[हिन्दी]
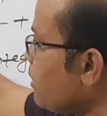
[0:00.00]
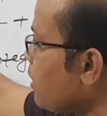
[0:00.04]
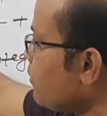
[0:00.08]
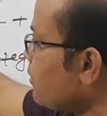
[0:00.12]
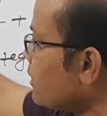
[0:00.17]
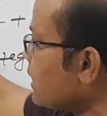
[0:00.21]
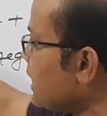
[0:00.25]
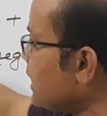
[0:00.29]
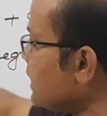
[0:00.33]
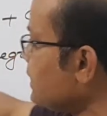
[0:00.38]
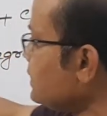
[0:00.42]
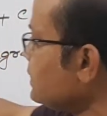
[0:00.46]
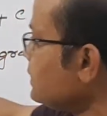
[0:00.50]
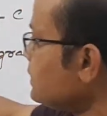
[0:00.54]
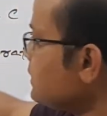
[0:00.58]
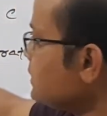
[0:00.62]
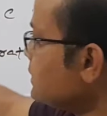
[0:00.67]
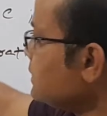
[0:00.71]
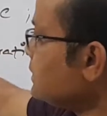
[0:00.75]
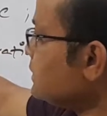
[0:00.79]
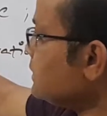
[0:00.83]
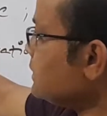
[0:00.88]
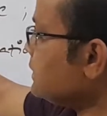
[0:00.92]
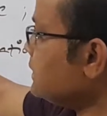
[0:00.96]
पावर एन
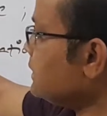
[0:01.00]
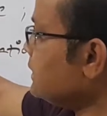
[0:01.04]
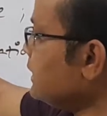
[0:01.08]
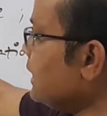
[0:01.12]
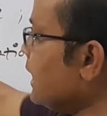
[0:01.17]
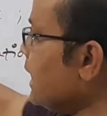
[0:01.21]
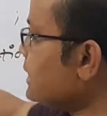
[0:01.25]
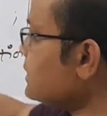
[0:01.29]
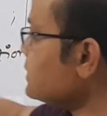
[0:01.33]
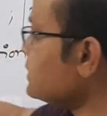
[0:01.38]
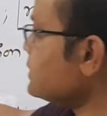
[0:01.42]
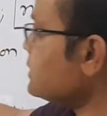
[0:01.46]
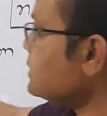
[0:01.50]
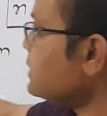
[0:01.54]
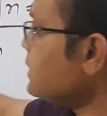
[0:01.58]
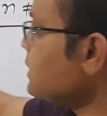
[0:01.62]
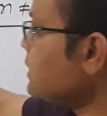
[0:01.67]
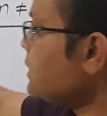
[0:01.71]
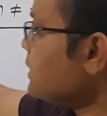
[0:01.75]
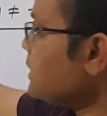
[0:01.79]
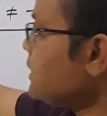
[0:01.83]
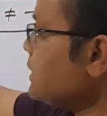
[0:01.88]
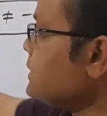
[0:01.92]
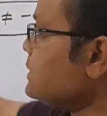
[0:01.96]
डी एक्स
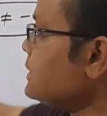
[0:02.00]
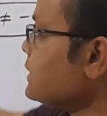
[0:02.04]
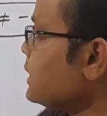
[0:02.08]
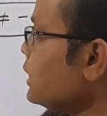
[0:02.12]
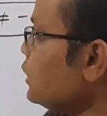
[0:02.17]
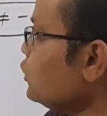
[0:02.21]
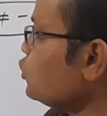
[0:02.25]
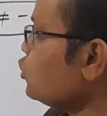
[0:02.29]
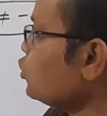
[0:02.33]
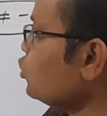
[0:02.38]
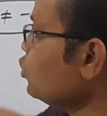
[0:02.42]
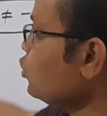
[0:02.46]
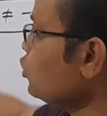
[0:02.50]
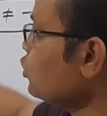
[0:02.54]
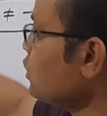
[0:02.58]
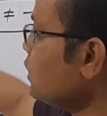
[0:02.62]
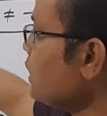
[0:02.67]
इजिकल टू